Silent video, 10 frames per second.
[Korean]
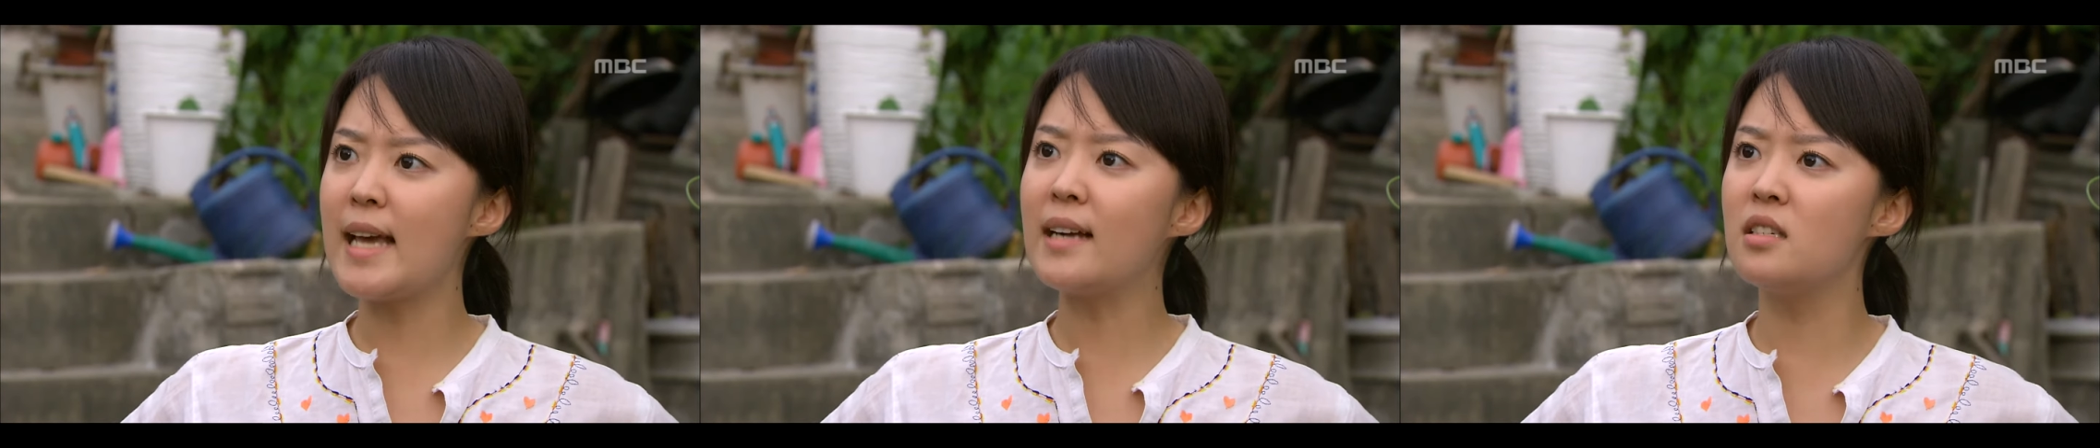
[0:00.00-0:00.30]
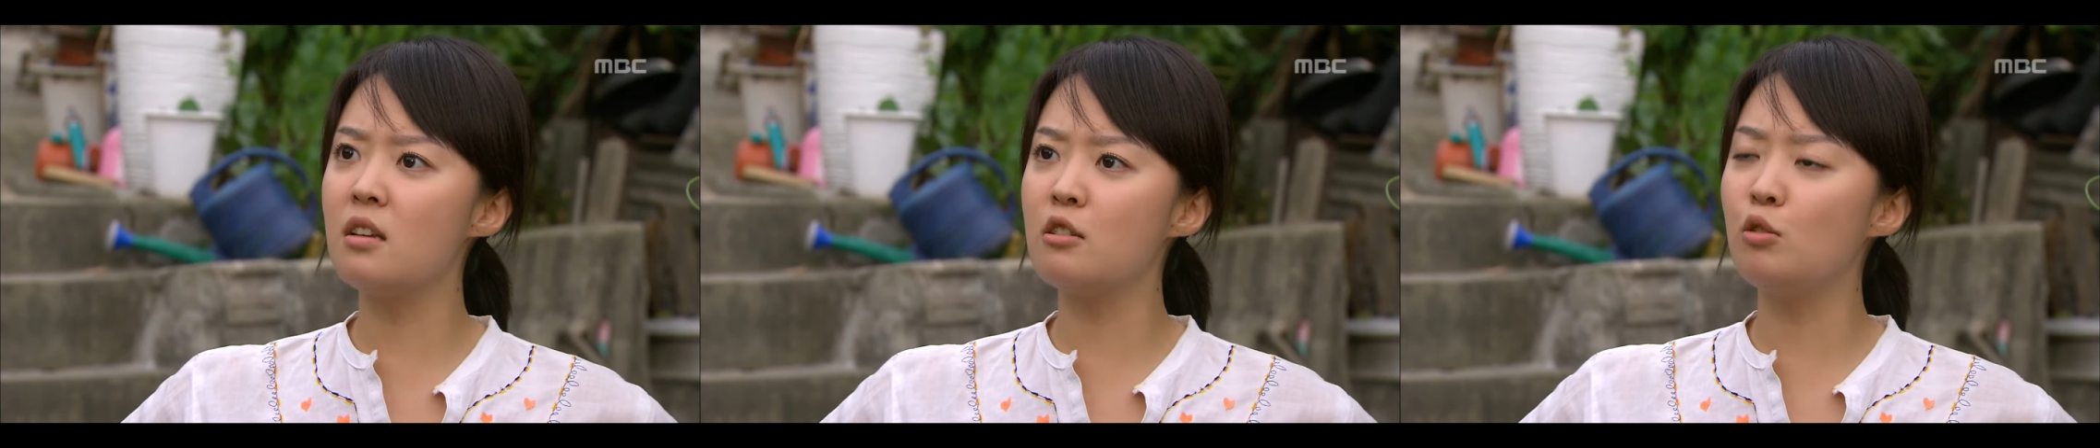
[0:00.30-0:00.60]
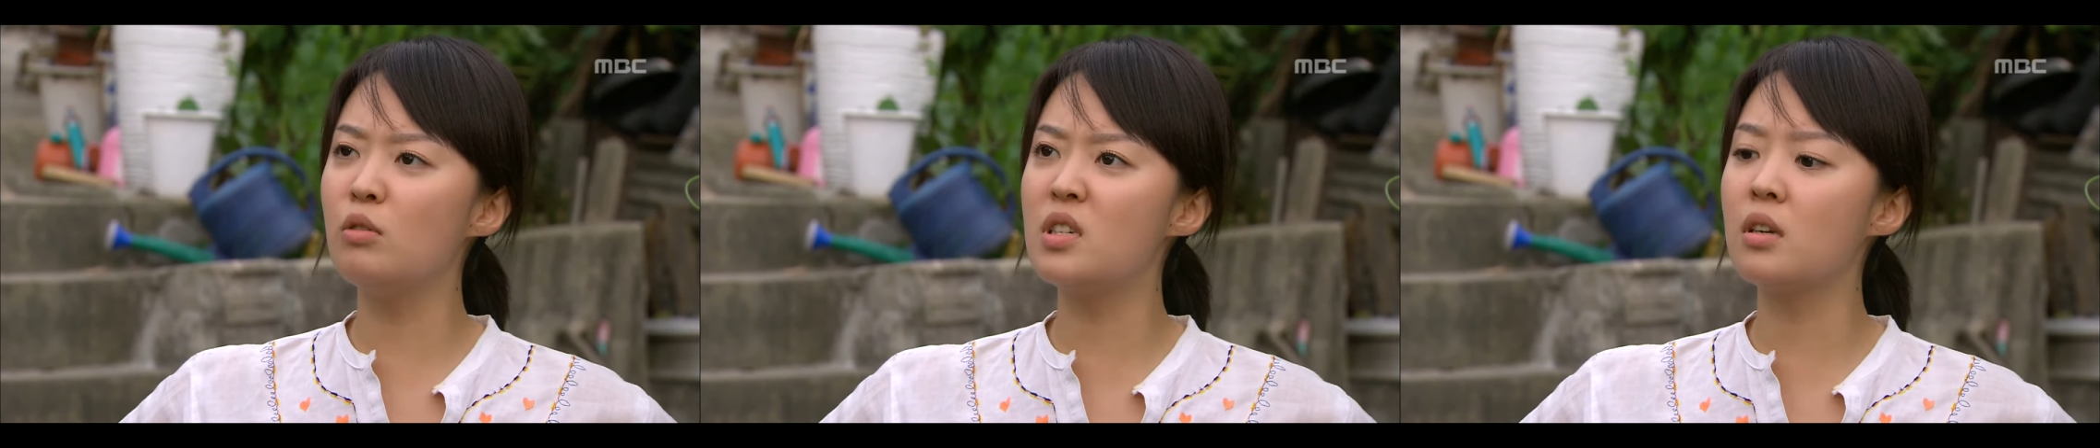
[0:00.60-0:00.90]
짝 찢어진
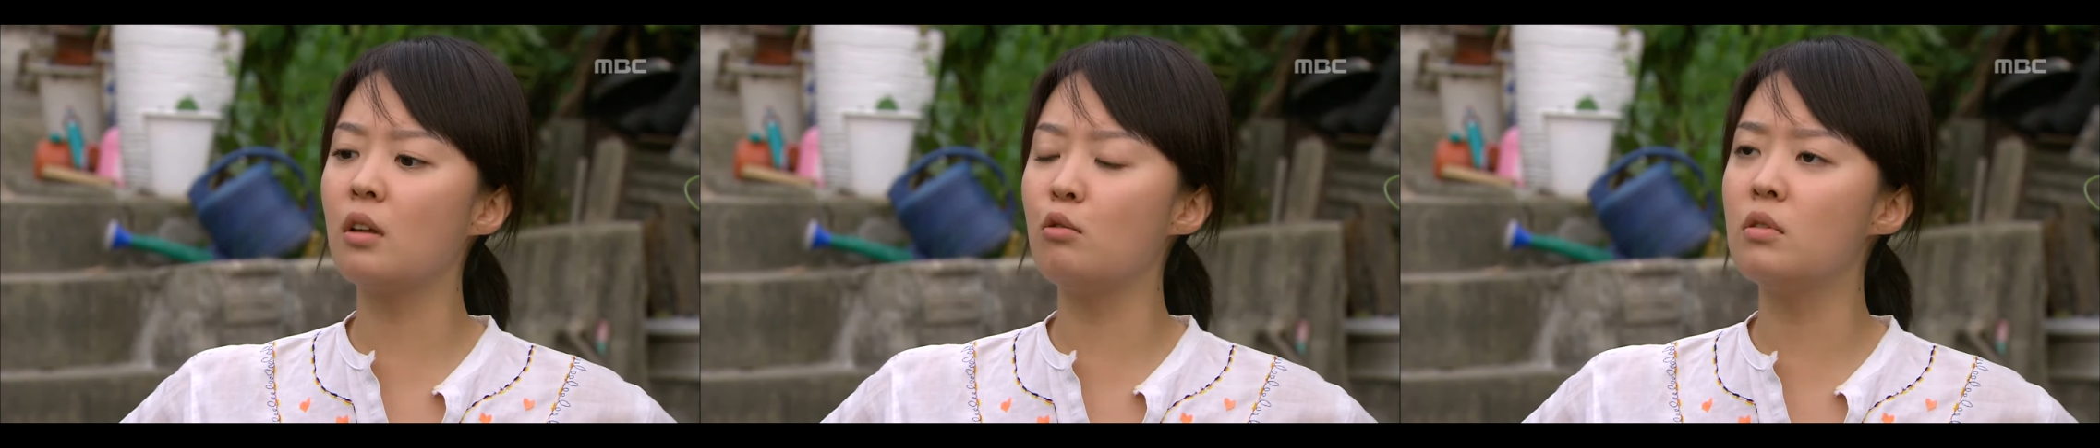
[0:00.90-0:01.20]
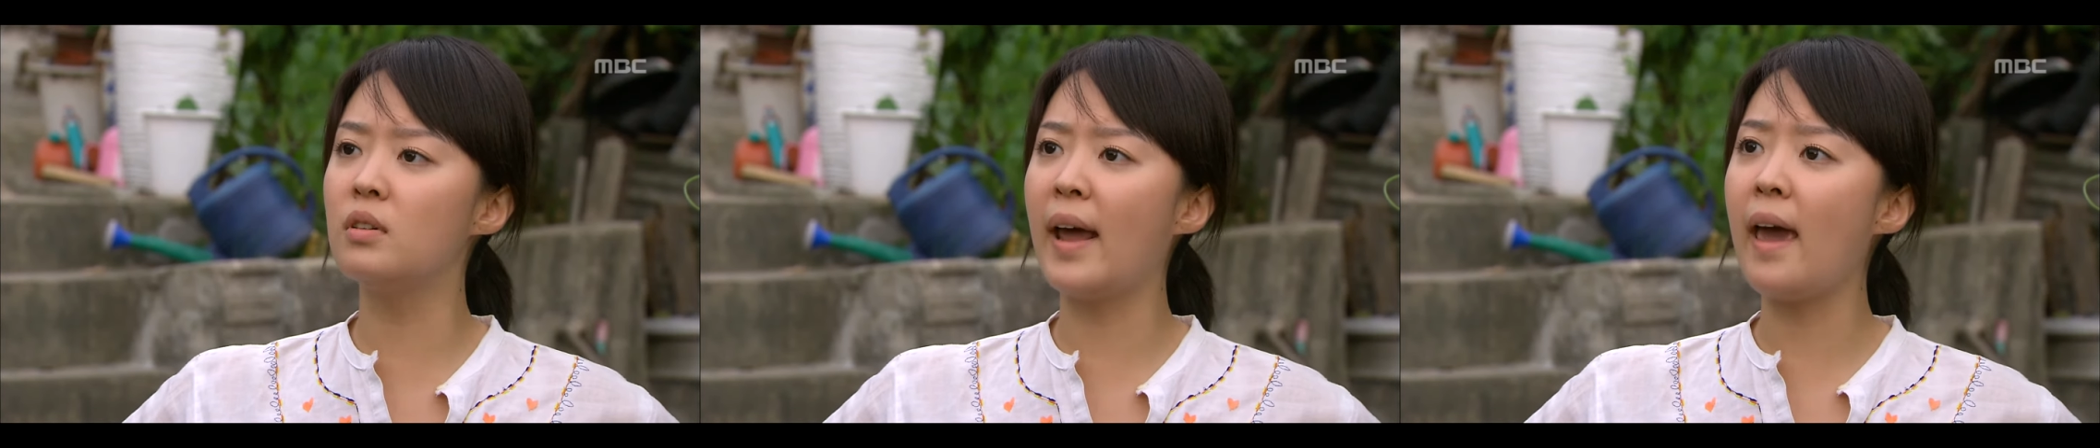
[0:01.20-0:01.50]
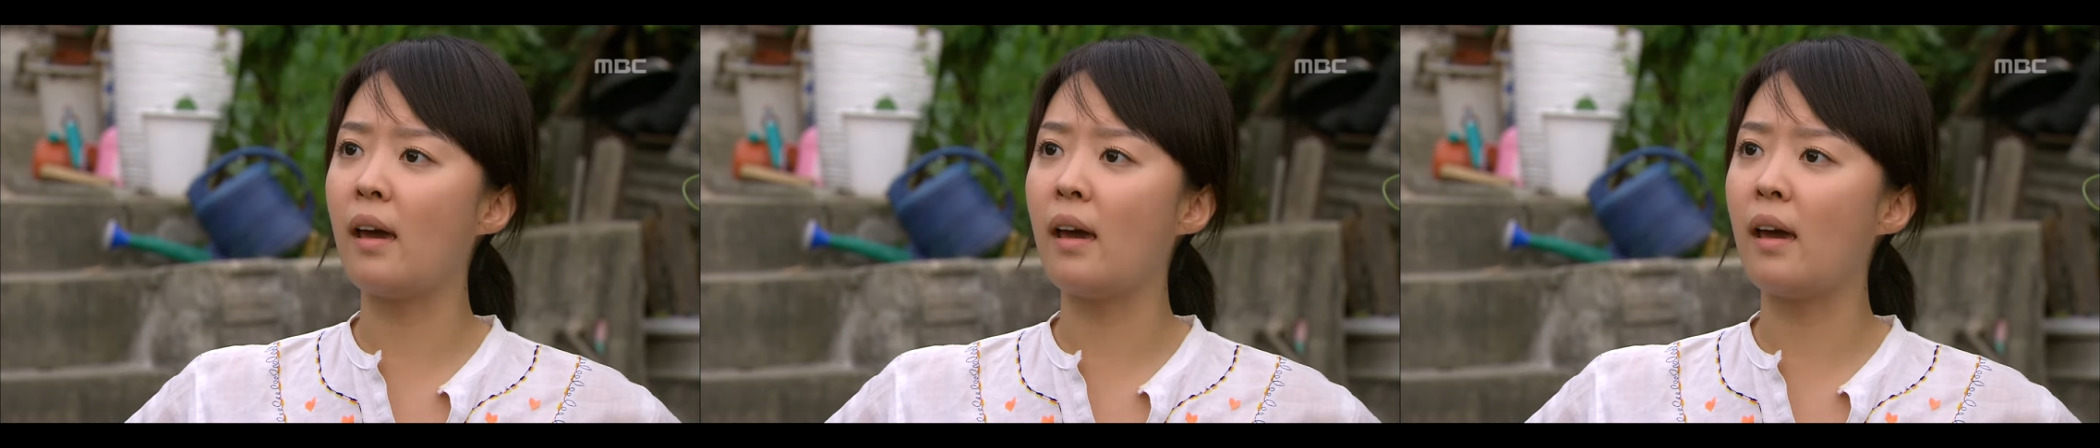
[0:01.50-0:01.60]
눈을 치켜두고 그래?